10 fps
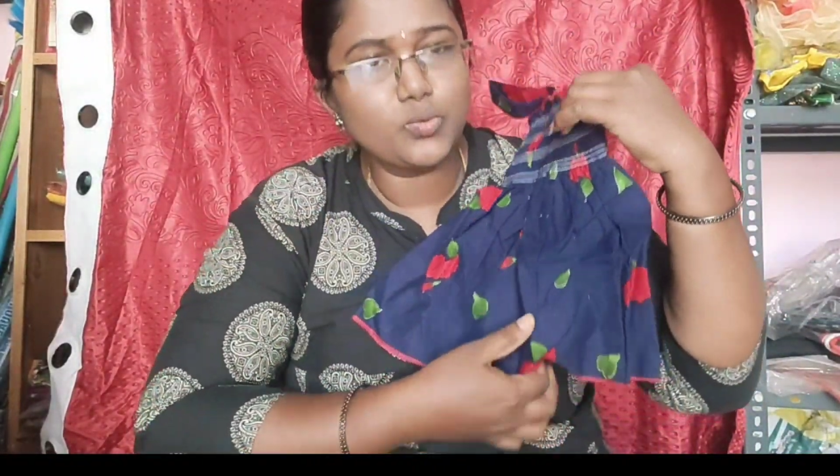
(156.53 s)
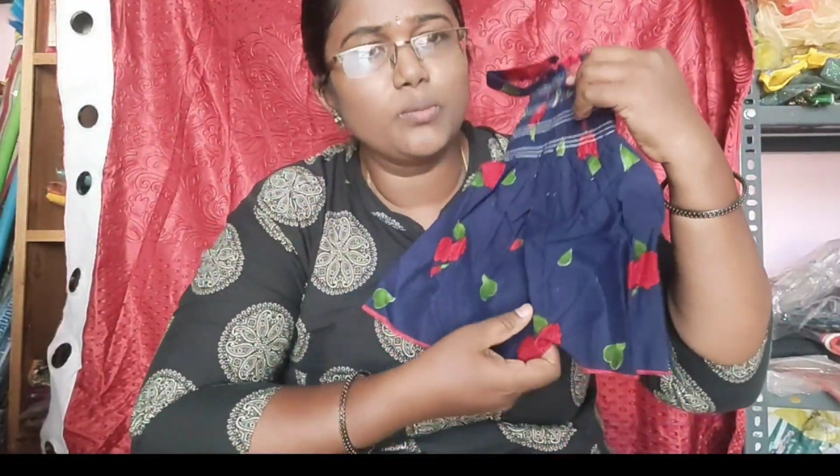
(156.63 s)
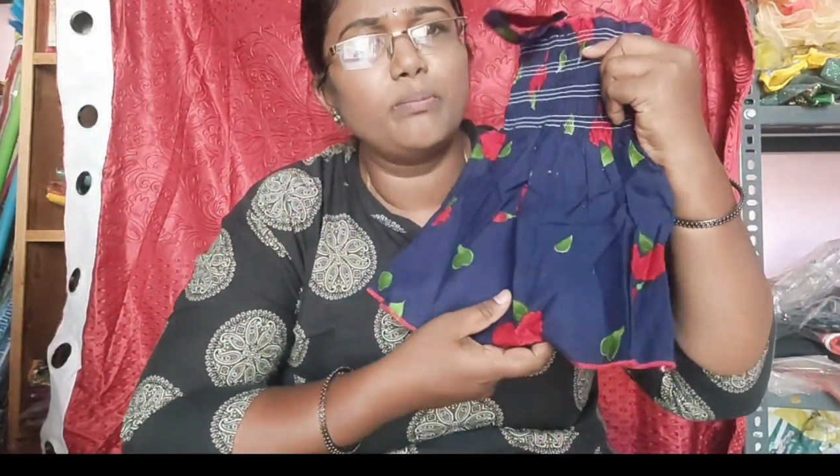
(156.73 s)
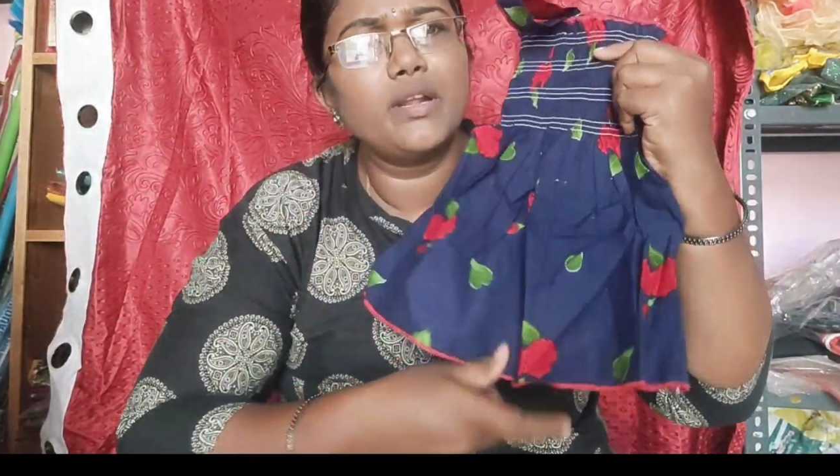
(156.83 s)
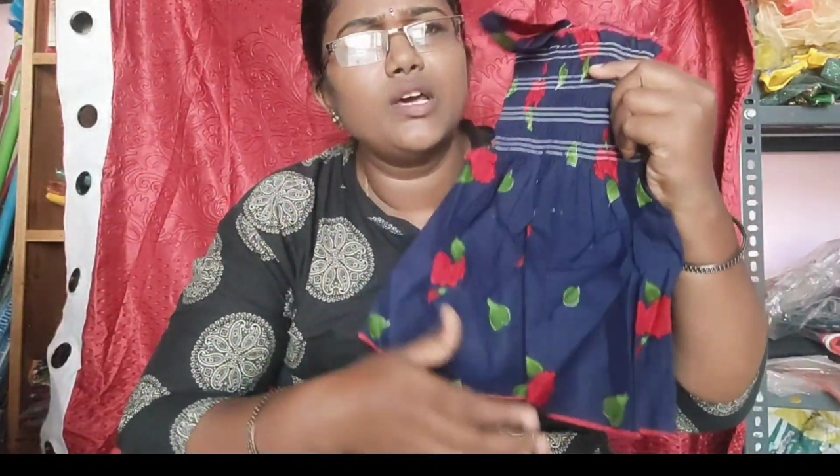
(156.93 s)

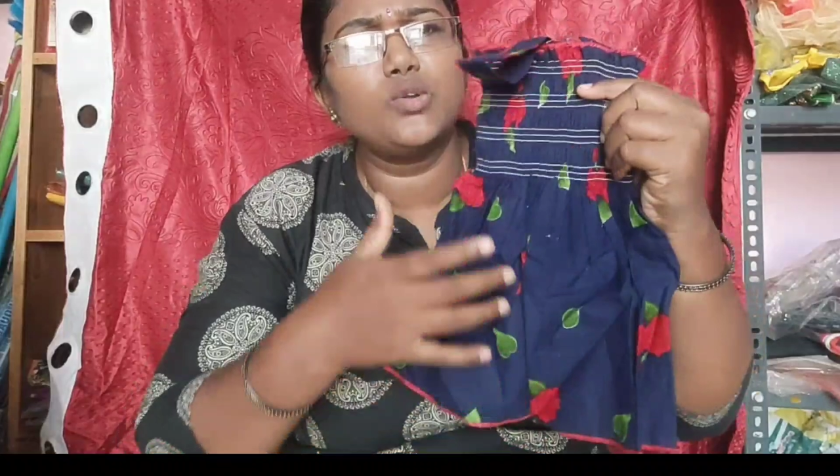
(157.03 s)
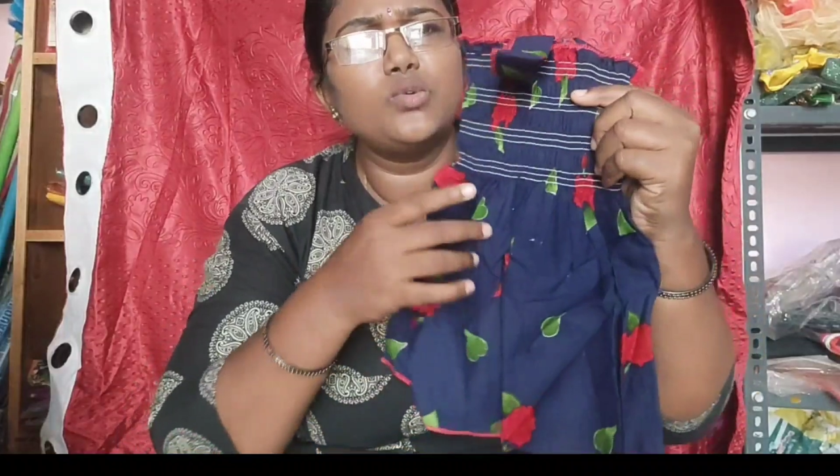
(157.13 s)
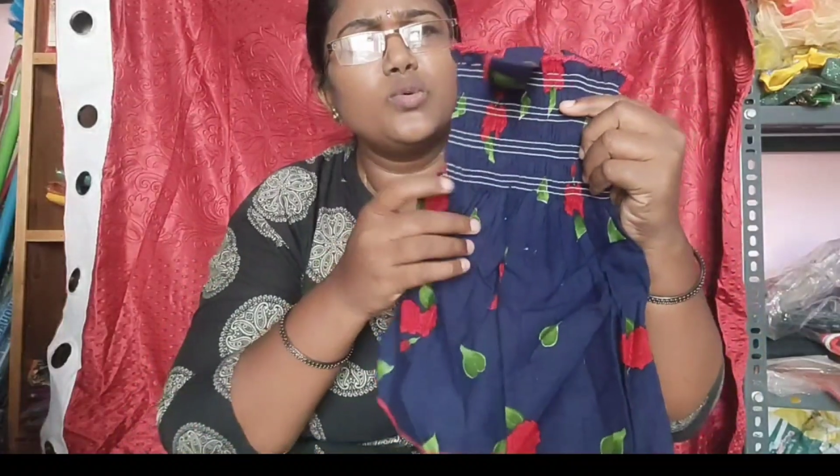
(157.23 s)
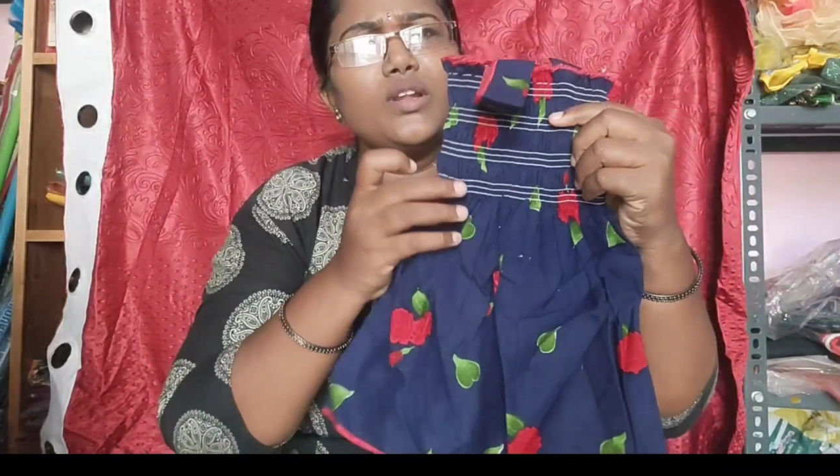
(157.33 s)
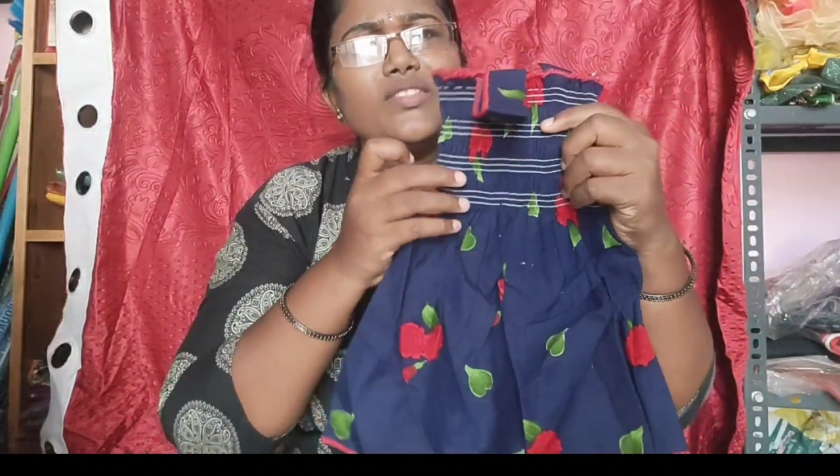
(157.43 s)
சூப்பராக
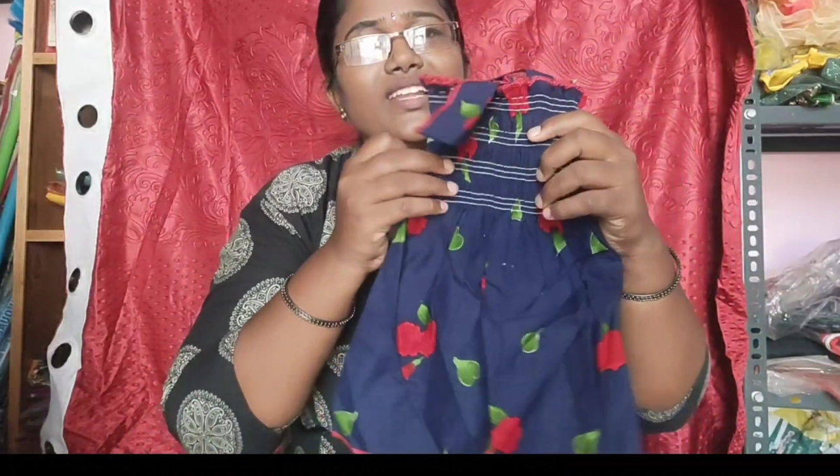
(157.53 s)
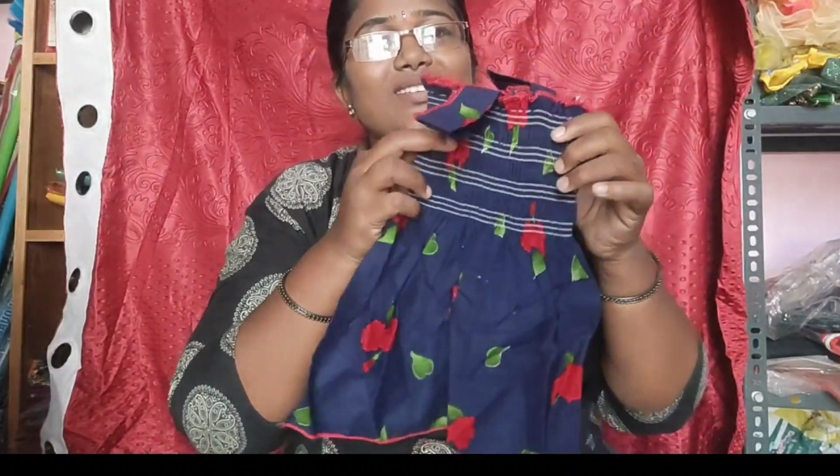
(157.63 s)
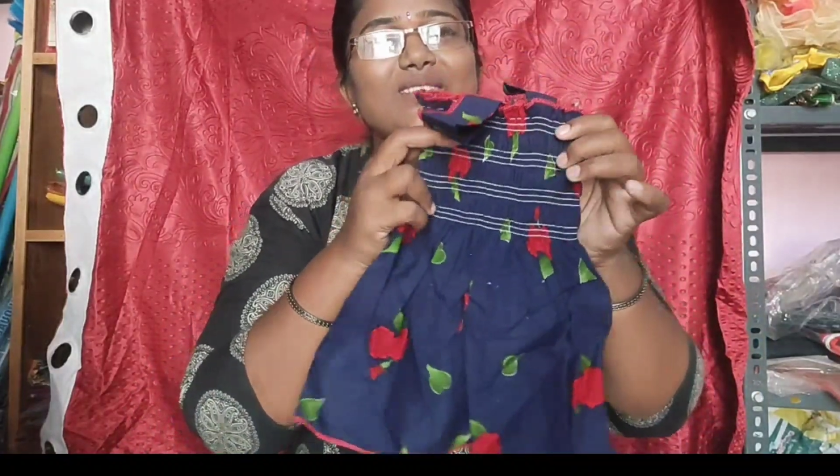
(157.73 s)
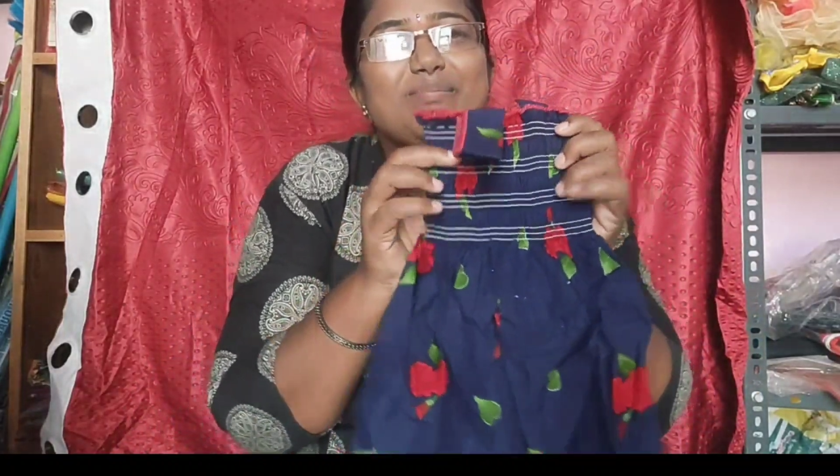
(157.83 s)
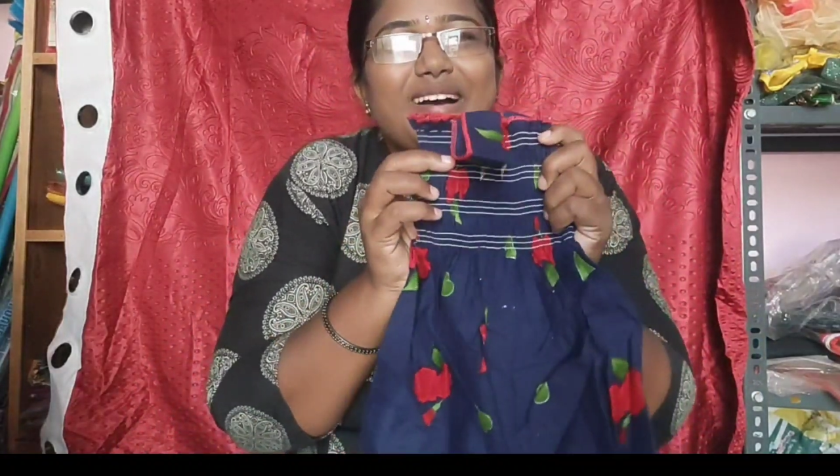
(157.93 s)
இருக்கும்
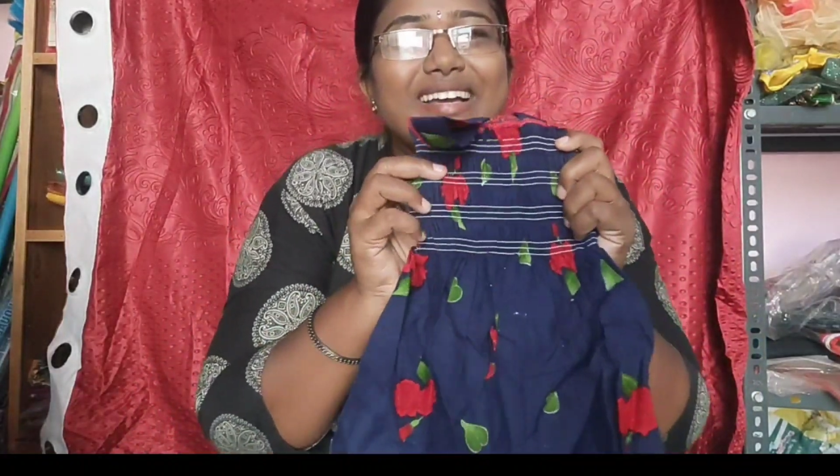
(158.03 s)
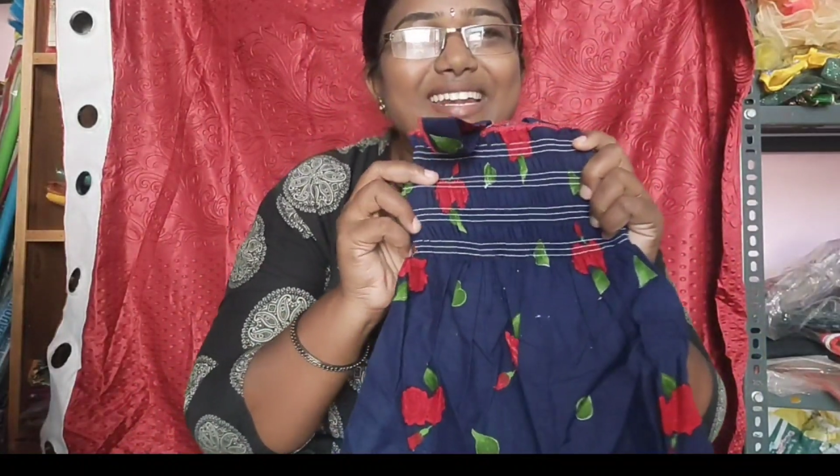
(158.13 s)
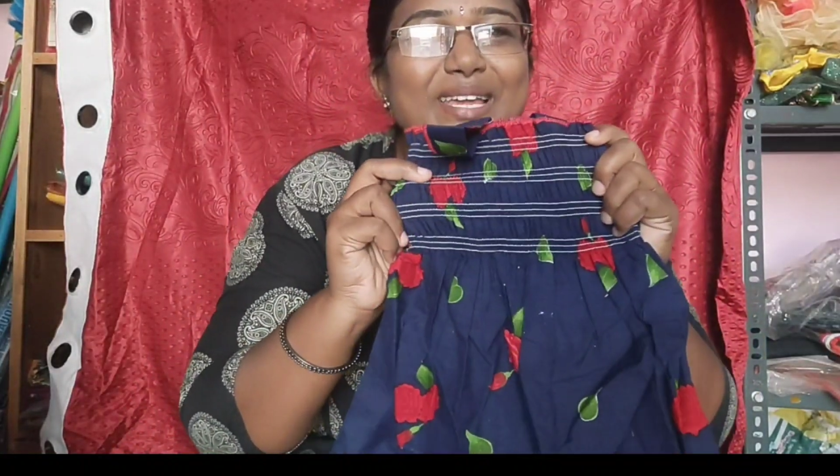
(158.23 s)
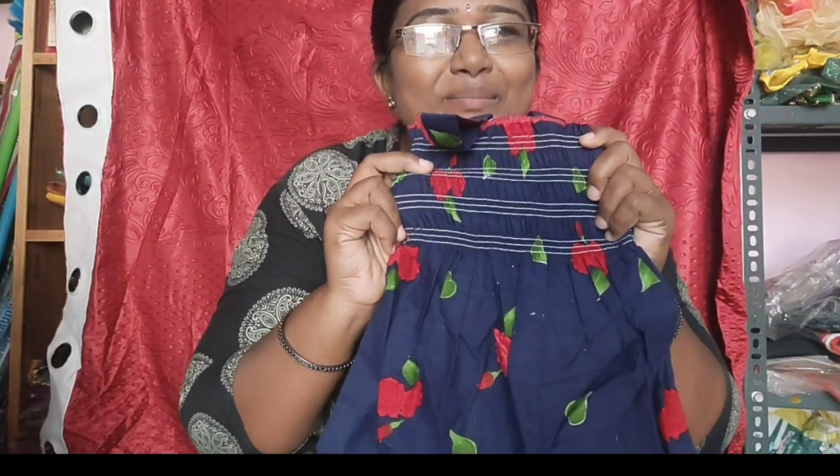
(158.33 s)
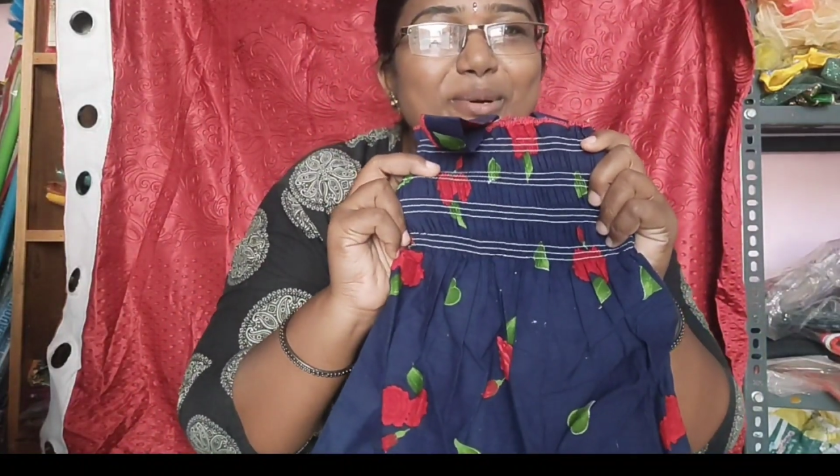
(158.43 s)
குழந்தைங்களுக்கு வந்து பார்க்குறக்கே